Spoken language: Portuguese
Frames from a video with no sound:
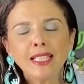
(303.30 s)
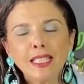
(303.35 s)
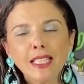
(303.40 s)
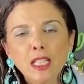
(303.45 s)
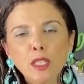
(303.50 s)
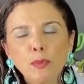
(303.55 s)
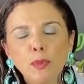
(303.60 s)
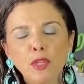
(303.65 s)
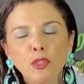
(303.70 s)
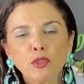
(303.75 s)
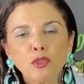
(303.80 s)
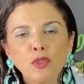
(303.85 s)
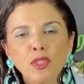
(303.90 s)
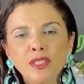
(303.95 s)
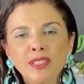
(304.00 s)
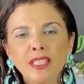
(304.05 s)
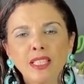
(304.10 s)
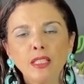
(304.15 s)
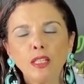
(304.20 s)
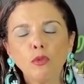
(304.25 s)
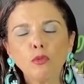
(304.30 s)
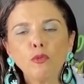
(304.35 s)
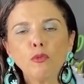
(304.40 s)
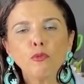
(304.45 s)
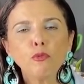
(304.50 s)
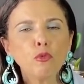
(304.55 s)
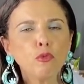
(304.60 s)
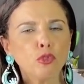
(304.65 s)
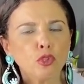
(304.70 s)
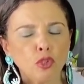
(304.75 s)
e aquelas pessoas que não
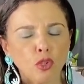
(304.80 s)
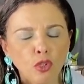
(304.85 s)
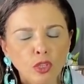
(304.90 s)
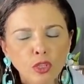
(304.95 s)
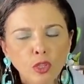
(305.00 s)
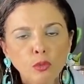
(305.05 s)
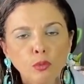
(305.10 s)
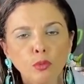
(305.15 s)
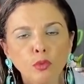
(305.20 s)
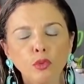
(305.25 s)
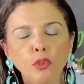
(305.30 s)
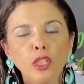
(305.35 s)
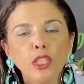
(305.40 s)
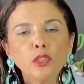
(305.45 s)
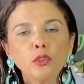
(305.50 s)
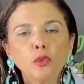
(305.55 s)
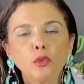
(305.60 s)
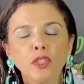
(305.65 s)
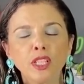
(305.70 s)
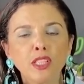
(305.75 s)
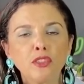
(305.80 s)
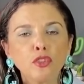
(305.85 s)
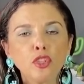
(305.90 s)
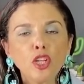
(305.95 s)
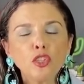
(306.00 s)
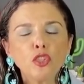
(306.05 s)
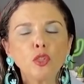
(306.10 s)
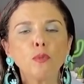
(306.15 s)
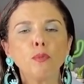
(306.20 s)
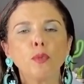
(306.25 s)
funcionam muito, que
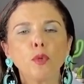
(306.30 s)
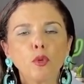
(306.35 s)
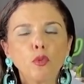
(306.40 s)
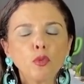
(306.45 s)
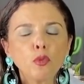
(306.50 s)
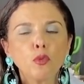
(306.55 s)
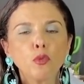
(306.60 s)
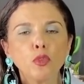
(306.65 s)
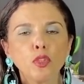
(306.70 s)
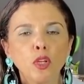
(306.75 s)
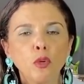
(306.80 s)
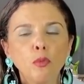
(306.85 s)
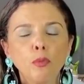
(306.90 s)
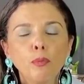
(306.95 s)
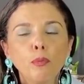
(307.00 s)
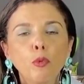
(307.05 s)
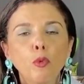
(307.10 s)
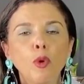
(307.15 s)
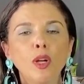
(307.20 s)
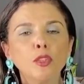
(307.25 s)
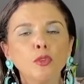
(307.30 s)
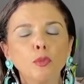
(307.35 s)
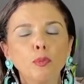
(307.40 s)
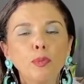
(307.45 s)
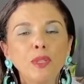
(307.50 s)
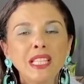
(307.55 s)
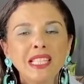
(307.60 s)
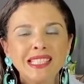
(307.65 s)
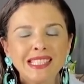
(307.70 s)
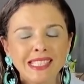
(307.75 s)
só te procuram quando
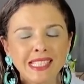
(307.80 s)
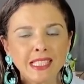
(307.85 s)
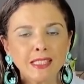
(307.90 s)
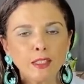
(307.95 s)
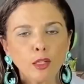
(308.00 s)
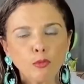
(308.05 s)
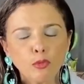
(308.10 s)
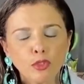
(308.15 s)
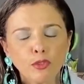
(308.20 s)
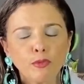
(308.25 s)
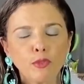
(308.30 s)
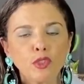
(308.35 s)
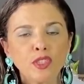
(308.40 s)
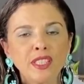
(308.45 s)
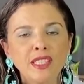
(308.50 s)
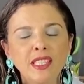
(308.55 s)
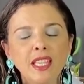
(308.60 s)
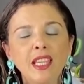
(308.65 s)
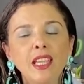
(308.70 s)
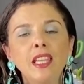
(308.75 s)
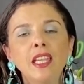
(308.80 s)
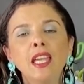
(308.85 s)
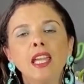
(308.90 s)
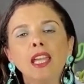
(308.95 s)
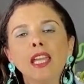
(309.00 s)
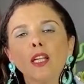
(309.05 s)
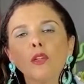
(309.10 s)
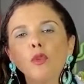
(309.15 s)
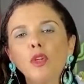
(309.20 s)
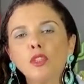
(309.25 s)
precisam de você
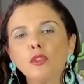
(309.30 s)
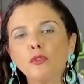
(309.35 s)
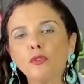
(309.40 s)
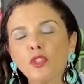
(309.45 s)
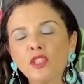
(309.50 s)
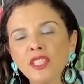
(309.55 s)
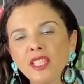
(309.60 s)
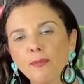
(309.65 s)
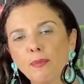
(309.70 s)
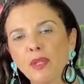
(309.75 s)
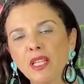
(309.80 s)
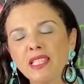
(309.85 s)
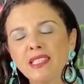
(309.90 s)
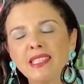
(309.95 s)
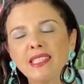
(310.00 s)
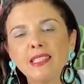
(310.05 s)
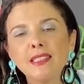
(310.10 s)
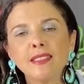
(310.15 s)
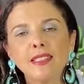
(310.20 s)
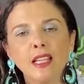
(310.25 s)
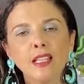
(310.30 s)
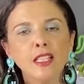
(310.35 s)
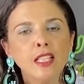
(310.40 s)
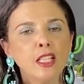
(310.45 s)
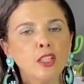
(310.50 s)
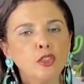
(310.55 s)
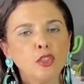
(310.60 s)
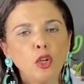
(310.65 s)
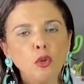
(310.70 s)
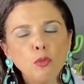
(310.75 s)
e quando você precisa
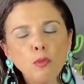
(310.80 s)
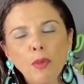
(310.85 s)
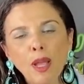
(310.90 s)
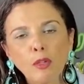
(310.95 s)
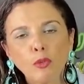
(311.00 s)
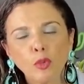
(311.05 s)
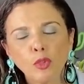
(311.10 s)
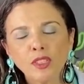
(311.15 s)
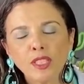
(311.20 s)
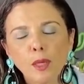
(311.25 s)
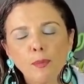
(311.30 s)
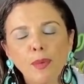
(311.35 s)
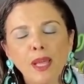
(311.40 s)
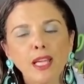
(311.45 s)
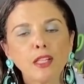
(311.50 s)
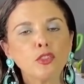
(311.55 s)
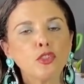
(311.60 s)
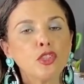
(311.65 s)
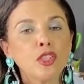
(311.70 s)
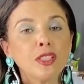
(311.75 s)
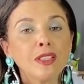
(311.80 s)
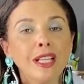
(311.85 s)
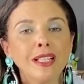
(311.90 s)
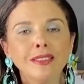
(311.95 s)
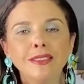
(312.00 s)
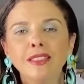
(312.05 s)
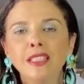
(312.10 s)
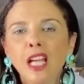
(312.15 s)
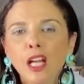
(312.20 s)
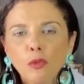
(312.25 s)
de uma
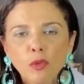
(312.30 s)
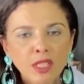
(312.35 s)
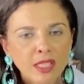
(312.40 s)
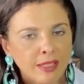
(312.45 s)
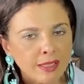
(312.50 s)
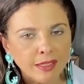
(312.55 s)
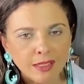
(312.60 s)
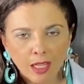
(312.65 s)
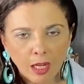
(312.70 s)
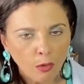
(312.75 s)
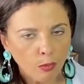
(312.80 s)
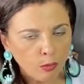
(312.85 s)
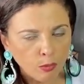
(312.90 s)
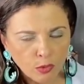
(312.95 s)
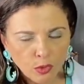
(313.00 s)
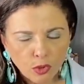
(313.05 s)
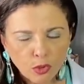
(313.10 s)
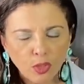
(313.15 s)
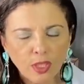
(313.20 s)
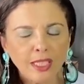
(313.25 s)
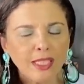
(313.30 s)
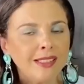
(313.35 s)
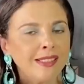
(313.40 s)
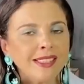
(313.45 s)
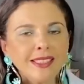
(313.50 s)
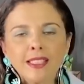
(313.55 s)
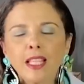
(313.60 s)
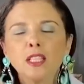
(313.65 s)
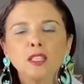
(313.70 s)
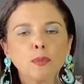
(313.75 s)
contrapartida não estão
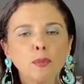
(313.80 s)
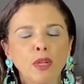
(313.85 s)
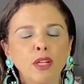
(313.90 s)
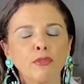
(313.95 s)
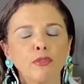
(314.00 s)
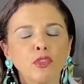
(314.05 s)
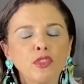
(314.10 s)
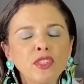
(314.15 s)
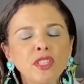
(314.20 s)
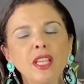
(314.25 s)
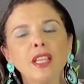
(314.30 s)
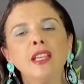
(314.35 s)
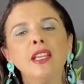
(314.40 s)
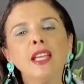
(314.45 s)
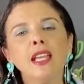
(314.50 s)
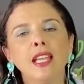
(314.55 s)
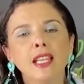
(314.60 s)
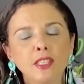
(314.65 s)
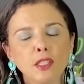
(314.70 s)
solícitas para você.